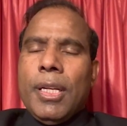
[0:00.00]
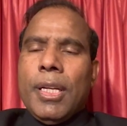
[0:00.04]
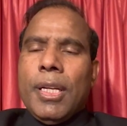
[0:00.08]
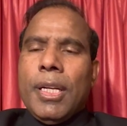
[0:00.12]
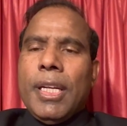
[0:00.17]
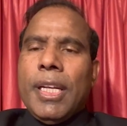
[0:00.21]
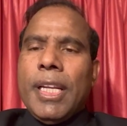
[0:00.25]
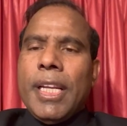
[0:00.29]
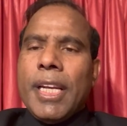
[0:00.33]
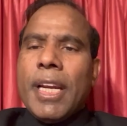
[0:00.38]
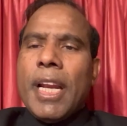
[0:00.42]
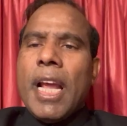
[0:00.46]

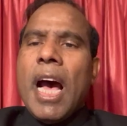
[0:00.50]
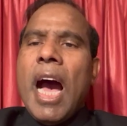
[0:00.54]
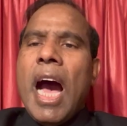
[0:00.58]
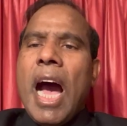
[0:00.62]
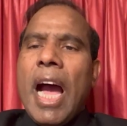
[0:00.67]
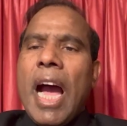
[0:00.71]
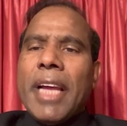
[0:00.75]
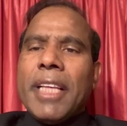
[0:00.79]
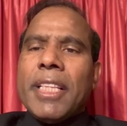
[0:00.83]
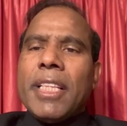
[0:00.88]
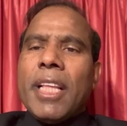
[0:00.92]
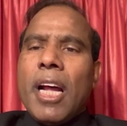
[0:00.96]
నిన్న
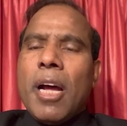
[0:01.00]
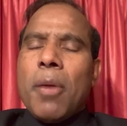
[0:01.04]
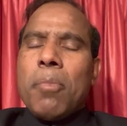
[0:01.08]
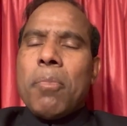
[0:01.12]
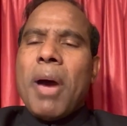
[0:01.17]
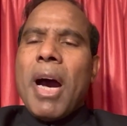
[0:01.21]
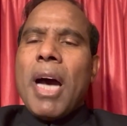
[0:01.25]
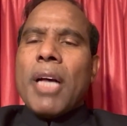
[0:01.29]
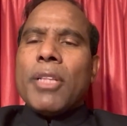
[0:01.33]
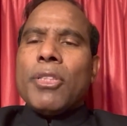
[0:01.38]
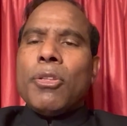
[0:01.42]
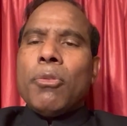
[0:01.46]

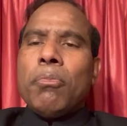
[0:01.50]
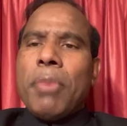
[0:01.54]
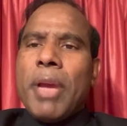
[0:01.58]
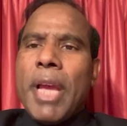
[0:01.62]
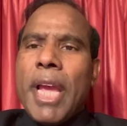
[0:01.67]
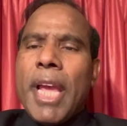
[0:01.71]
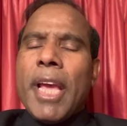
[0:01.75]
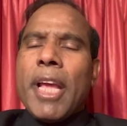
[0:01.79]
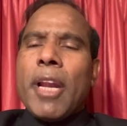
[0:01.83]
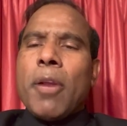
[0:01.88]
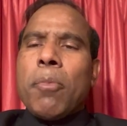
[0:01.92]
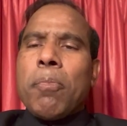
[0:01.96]
హైదరాబాద్
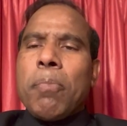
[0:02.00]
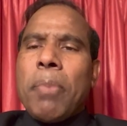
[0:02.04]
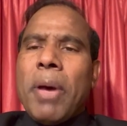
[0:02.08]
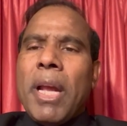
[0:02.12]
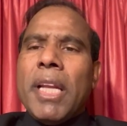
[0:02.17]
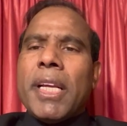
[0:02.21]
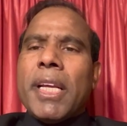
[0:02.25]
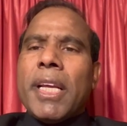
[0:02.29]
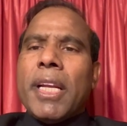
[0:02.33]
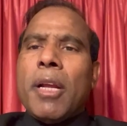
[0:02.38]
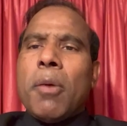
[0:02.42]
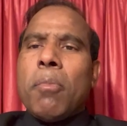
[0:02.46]
మేయర్
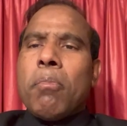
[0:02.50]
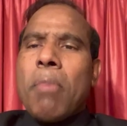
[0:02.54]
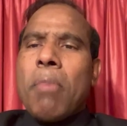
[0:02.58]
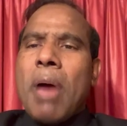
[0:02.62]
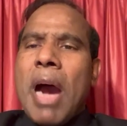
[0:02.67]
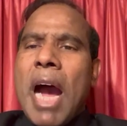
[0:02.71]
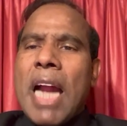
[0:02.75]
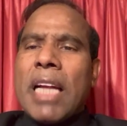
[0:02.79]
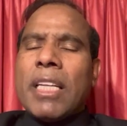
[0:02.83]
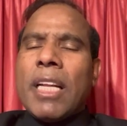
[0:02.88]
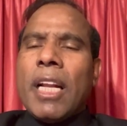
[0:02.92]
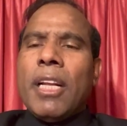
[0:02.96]
పలికిన
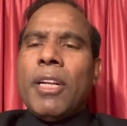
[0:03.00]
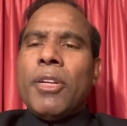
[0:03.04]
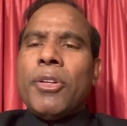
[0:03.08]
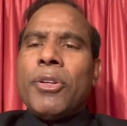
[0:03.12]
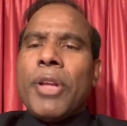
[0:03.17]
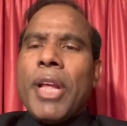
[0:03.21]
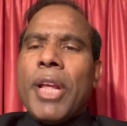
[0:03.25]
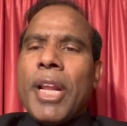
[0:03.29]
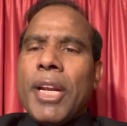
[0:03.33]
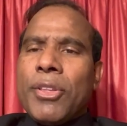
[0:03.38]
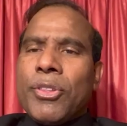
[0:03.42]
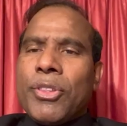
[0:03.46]
మాటలను
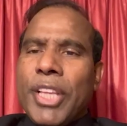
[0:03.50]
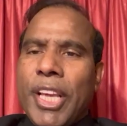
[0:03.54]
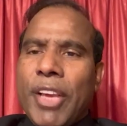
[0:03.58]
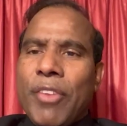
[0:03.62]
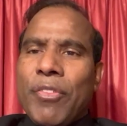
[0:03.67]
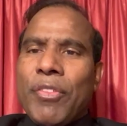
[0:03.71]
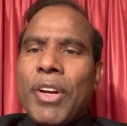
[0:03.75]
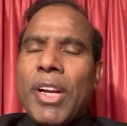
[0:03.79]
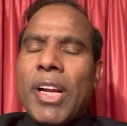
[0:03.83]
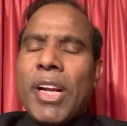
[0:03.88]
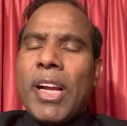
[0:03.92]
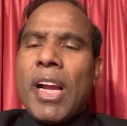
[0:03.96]
నేను
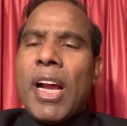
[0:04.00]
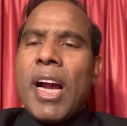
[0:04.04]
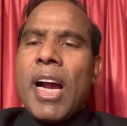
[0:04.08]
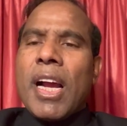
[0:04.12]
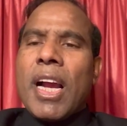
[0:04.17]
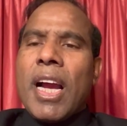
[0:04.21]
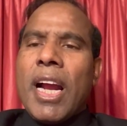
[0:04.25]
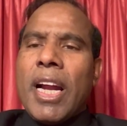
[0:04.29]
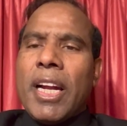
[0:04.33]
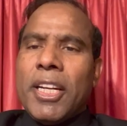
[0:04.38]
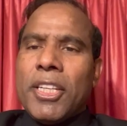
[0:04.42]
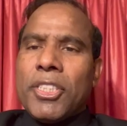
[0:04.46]
తీవ్రంగా
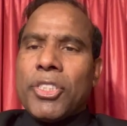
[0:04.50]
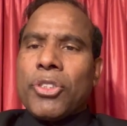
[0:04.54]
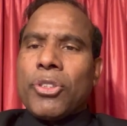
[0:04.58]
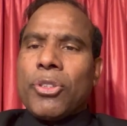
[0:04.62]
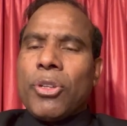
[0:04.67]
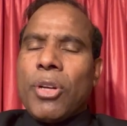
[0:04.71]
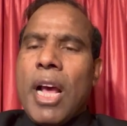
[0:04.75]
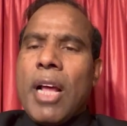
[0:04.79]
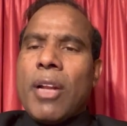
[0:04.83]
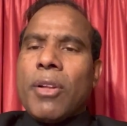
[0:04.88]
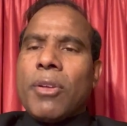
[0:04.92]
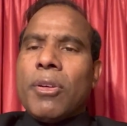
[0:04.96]

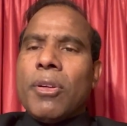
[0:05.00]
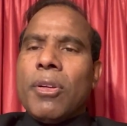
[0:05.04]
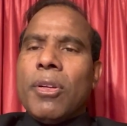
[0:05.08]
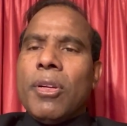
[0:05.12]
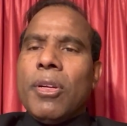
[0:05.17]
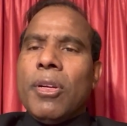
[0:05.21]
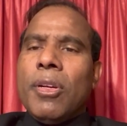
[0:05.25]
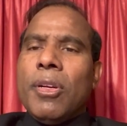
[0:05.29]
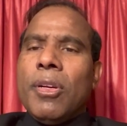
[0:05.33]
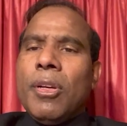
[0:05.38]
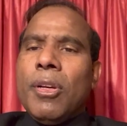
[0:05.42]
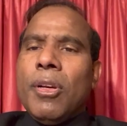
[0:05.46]
ఖండిస్తున్నాను
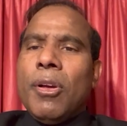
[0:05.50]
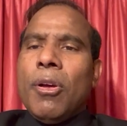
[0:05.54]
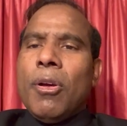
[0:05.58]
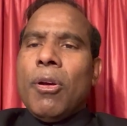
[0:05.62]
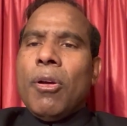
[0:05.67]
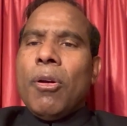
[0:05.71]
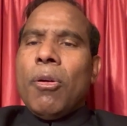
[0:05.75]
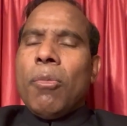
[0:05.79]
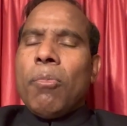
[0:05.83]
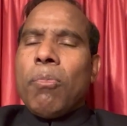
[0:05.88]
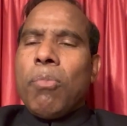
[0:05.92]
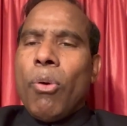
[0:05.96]

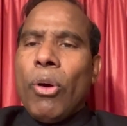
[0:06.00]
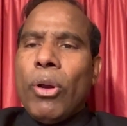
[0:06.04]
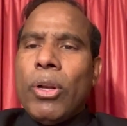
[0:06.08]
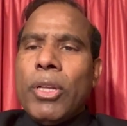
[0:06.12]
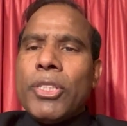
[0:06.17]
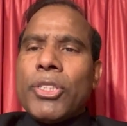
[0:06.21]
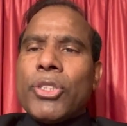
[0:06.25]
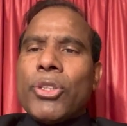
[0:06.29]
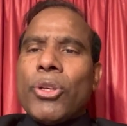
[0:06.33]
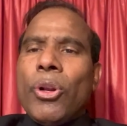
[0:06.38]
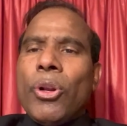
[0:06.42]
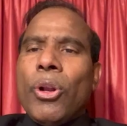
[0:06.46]

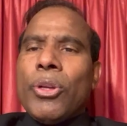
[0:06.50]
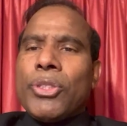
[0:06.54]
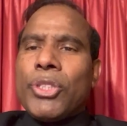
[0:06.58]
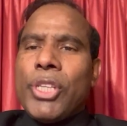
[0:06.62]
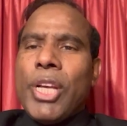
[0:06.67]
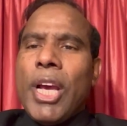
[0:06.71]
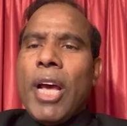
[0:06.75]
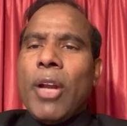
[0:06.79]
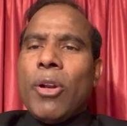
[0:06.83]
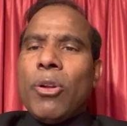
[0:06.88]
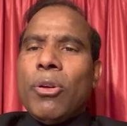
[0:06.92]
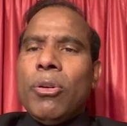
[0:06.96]
పోలీసులు
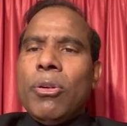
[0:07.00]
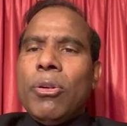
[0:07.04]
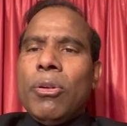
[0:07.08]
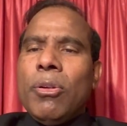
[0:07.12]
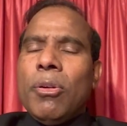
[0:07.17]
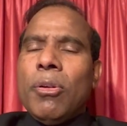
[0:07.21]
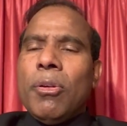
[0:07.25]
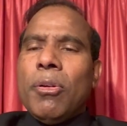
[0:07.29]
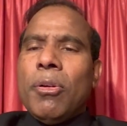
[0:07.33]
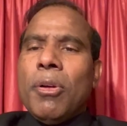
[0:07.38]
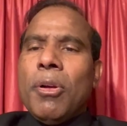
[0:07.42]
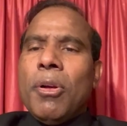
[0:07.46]
వచ్చారు
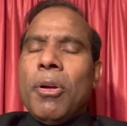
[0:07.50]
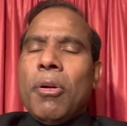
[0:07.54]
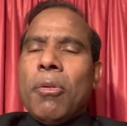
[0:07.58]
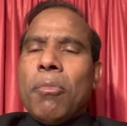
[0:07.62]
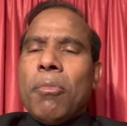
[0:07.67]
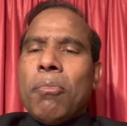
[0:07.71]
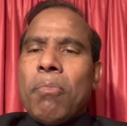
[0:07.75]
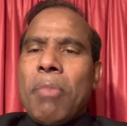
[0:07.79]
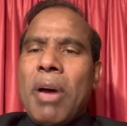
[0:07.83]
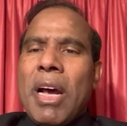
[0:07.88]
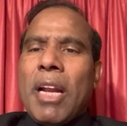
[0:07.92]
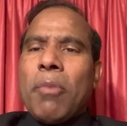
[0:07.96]

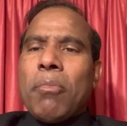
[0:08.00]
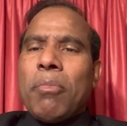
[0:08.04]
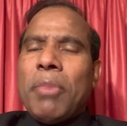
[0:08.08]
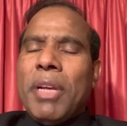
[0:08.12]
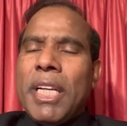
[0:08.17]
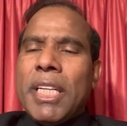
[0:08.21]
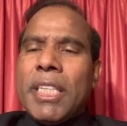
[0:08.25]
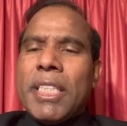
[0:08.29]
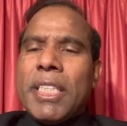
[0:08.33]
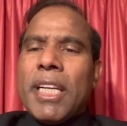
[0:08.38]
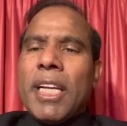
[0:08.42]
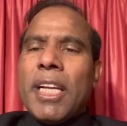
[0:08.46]
మన
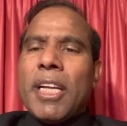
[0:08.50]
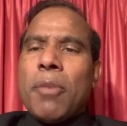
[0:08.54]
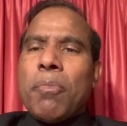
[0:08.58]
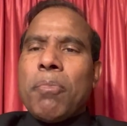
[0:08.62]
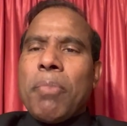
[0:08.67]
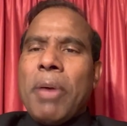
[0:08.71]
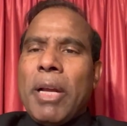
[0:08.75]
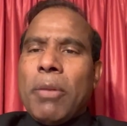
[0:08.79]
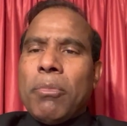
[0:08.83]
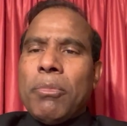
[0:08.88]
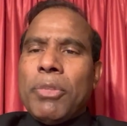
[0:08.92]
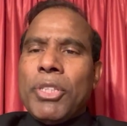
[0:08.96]
మీటింగ్కి
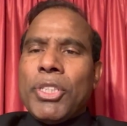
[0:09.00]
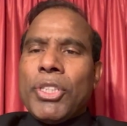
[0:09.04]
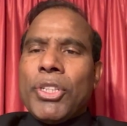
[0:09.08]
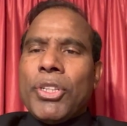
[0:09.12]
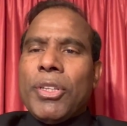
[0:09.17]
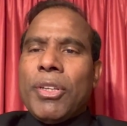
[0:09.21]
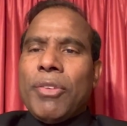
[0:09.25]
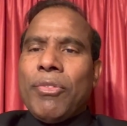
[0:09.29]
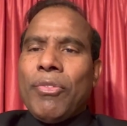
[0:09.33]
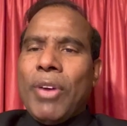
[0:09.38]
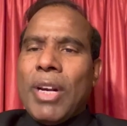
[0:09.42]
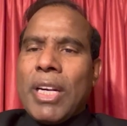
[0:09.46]

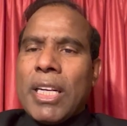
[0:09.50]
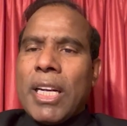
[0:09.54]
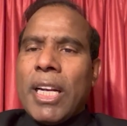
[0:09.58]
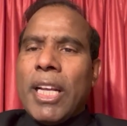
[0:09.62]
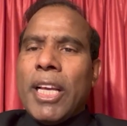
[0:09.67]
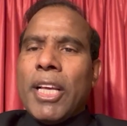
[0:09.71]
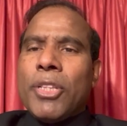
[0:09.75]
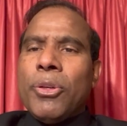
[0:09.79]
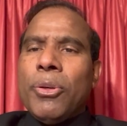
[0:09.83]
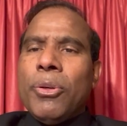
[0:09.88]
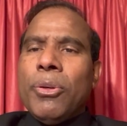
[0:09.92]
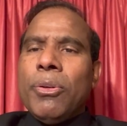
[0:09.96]
పర్మిషన్
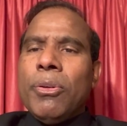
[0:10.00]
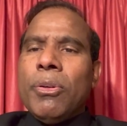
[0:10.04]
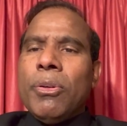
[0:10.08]
ఇవ్వట్లేదు